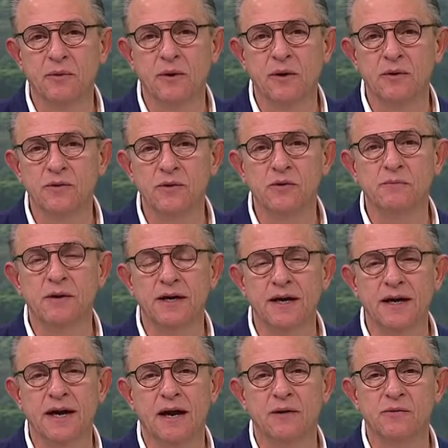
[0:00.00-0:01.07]
porque los niños
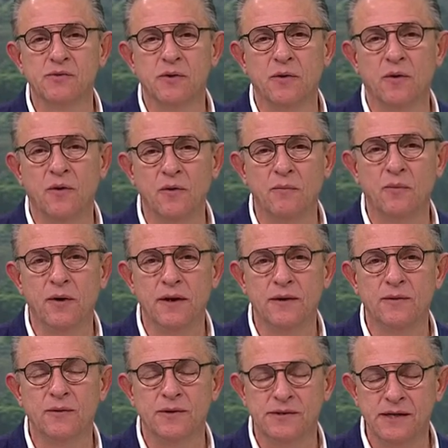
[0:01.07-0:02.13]
mexicanos, hoy
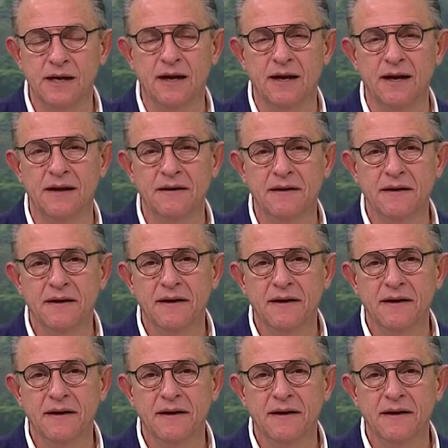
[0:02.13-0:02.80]
puedo decirle,